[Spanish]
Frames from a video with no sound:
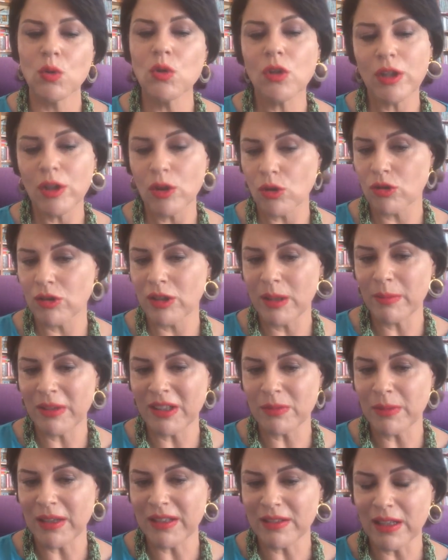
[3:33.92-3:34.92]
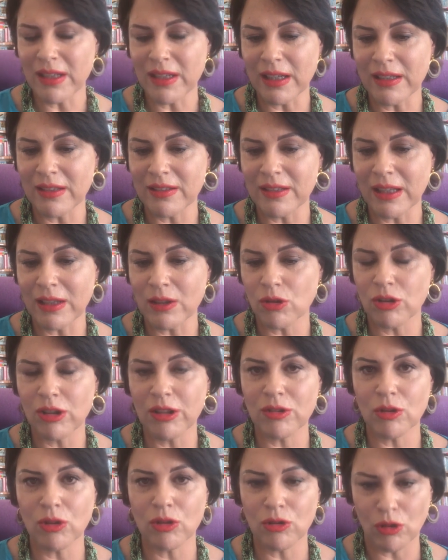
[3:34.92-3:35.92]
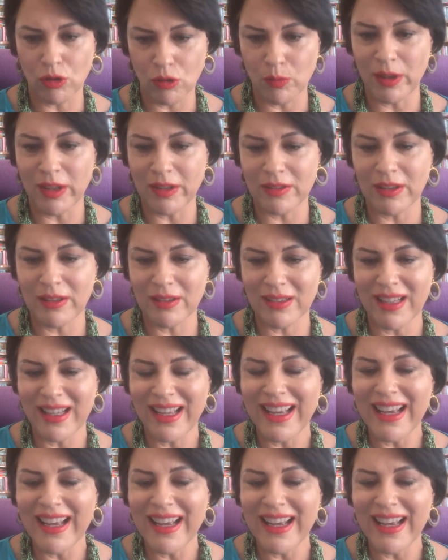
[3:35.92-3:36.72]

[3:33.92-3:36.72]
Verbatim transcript: Uno de los temas más analizados estos dos meses